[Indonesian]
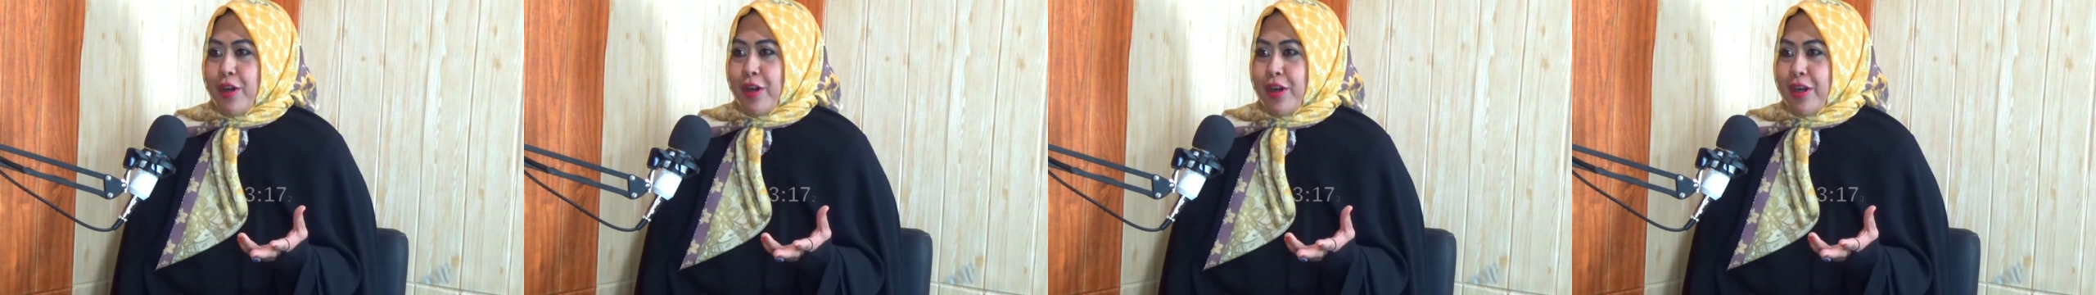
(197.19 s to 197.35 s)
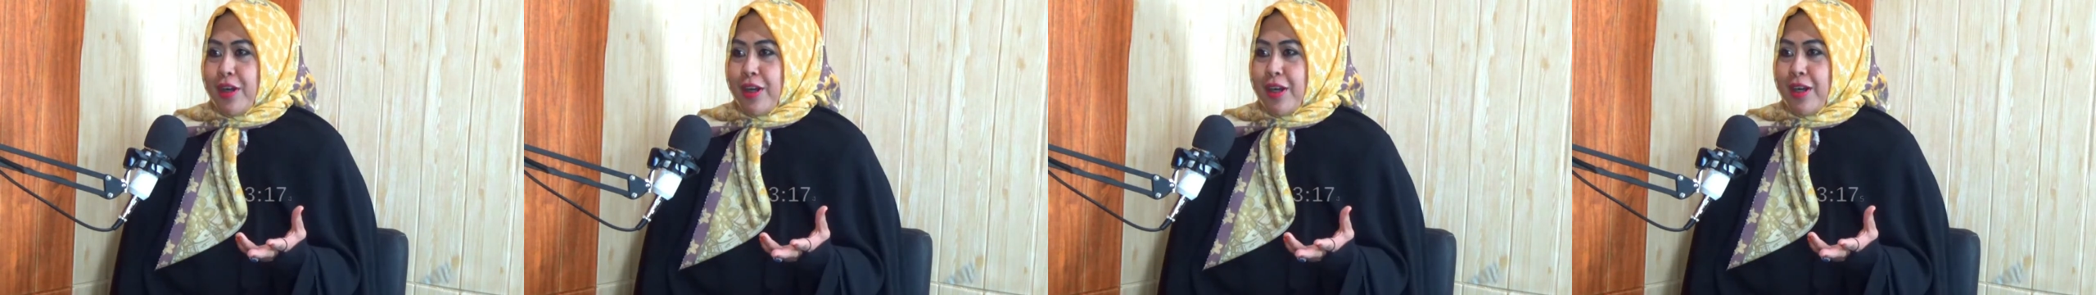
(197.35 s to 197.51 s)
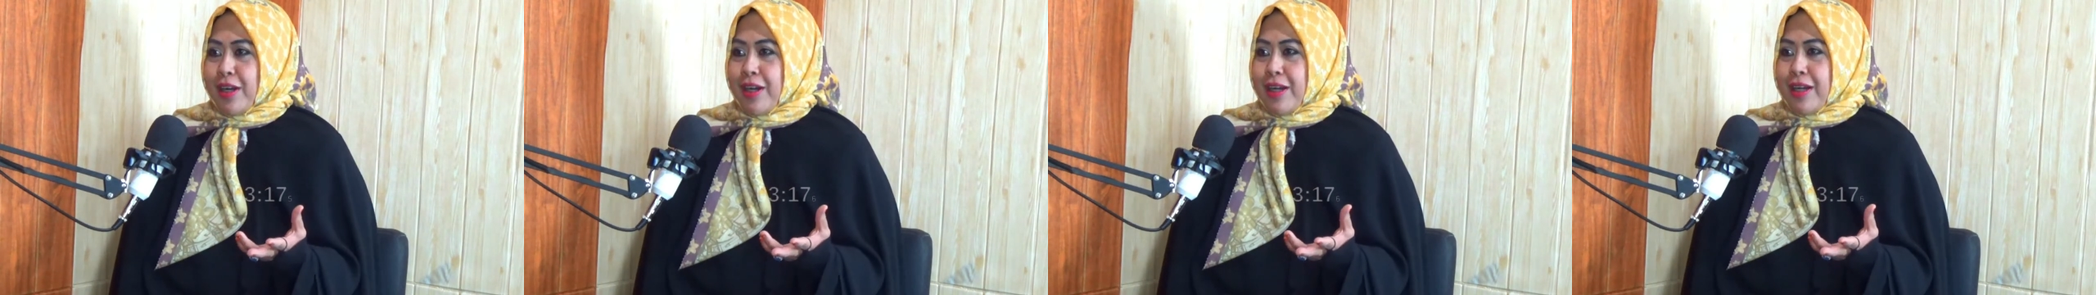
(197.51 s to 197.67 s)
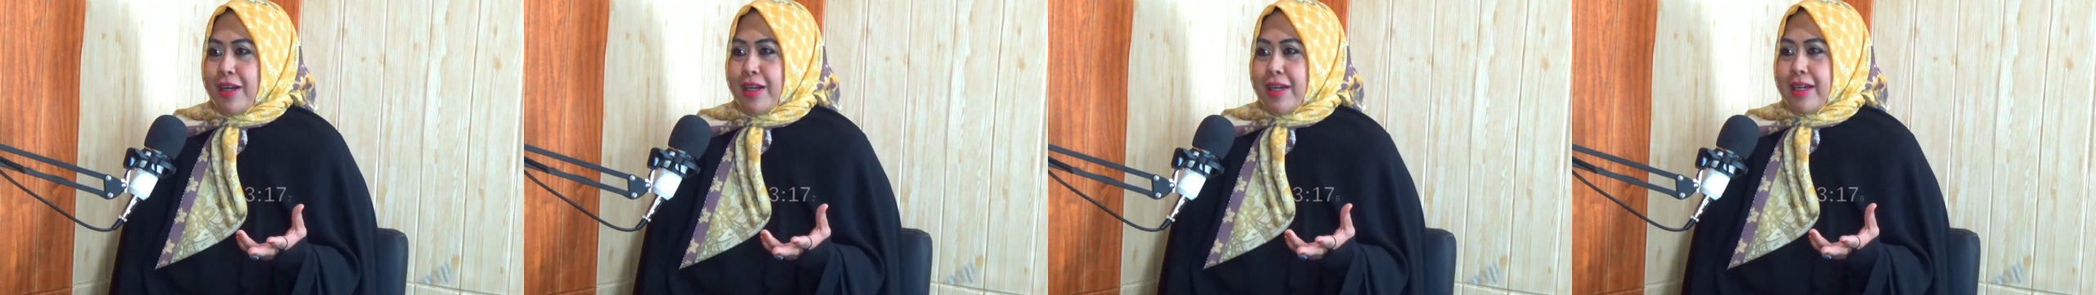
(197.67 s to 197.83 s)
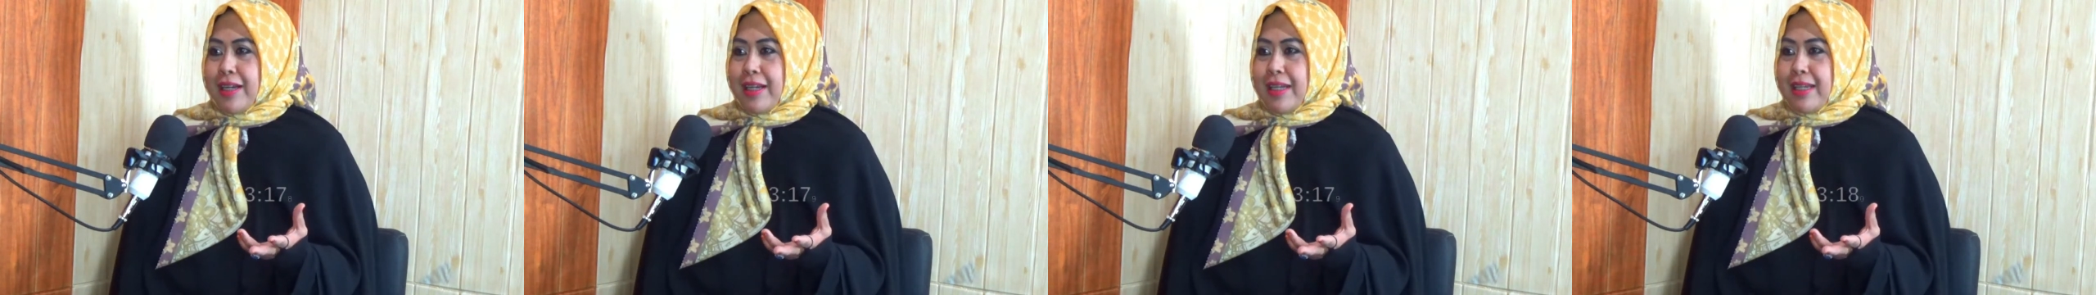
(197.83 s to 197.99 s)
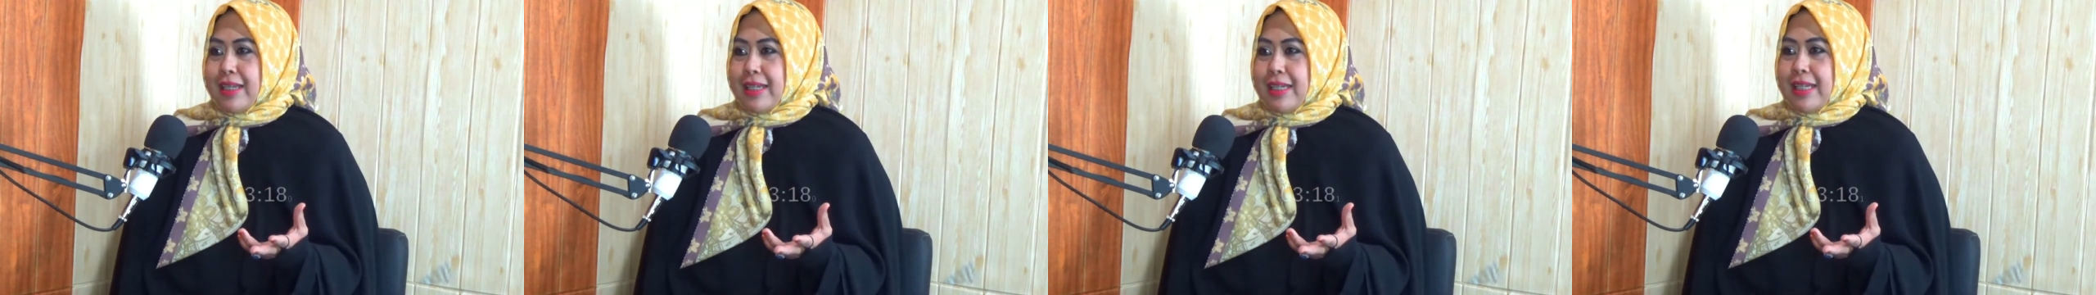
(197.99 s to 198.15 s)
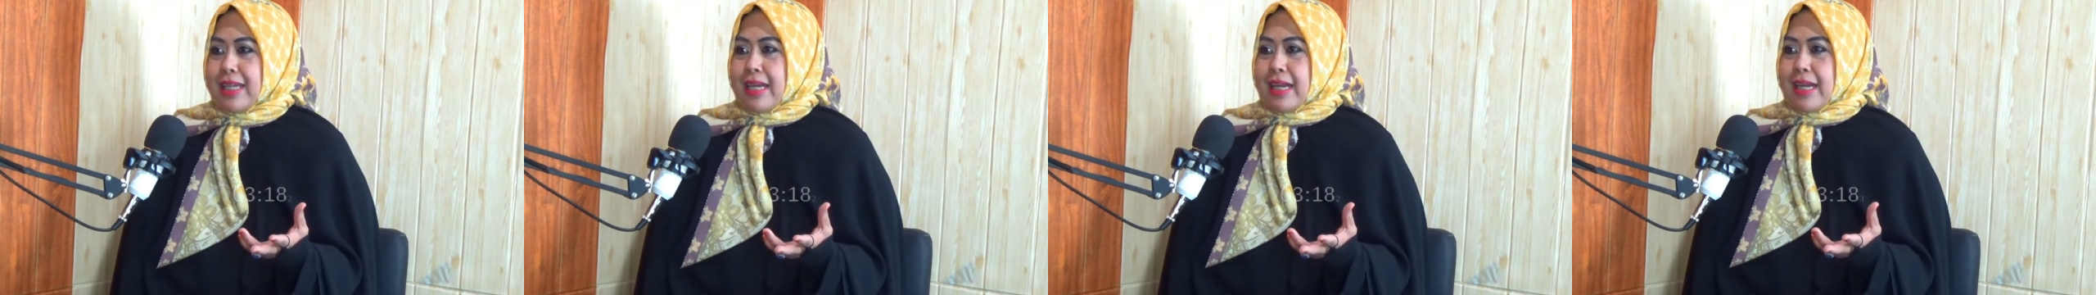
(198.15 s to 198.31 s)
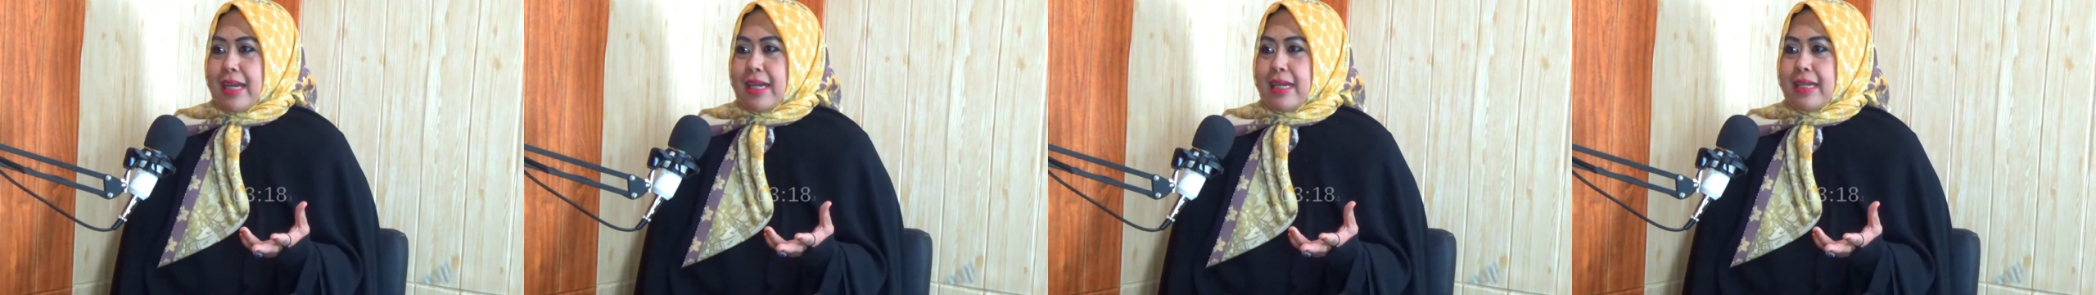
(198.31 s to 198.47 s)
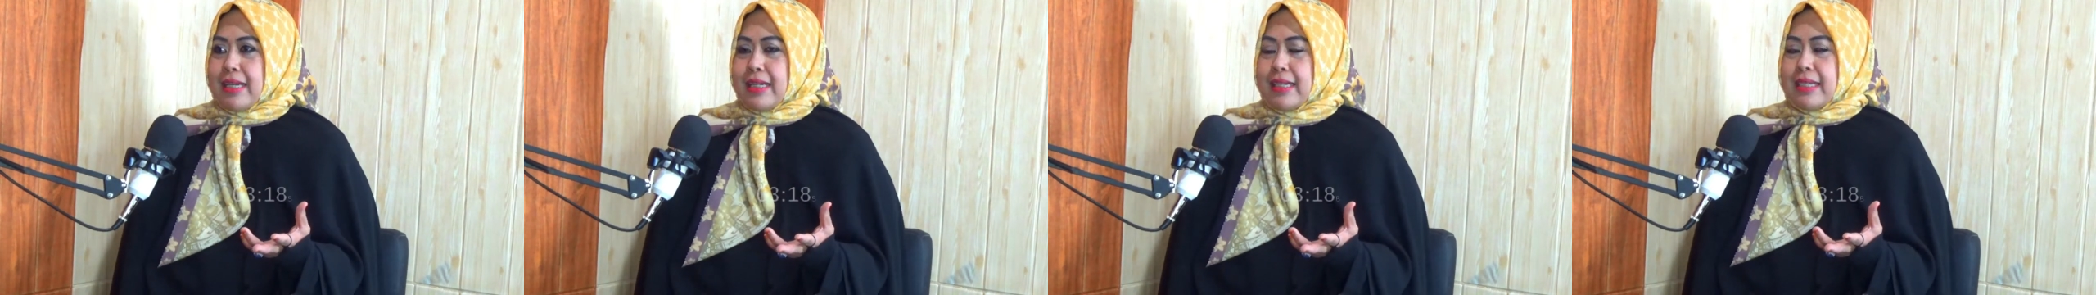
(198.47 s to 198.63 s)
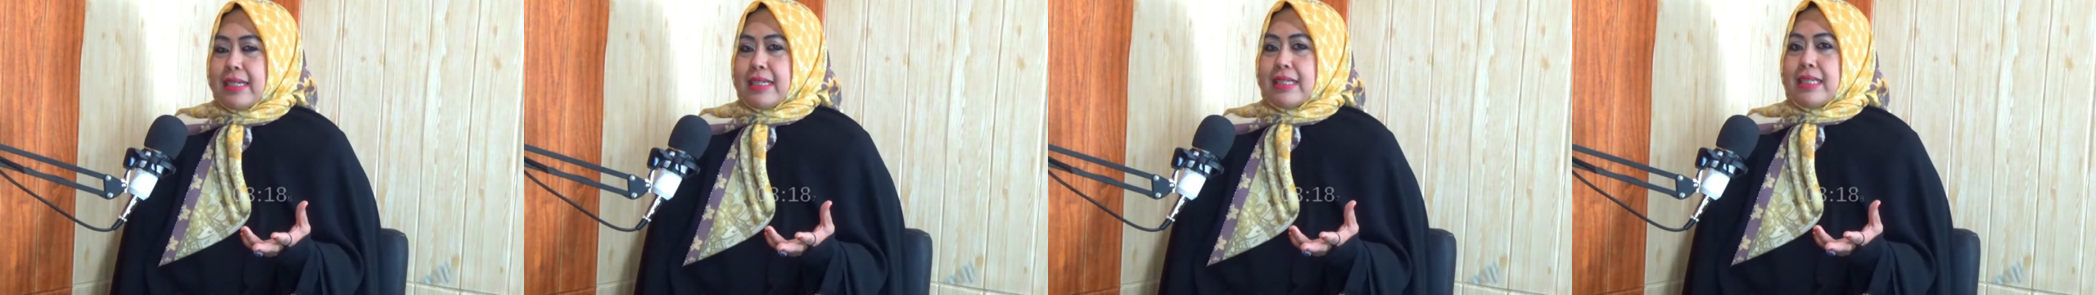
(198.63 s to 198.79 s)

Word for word: Hmm. Iya.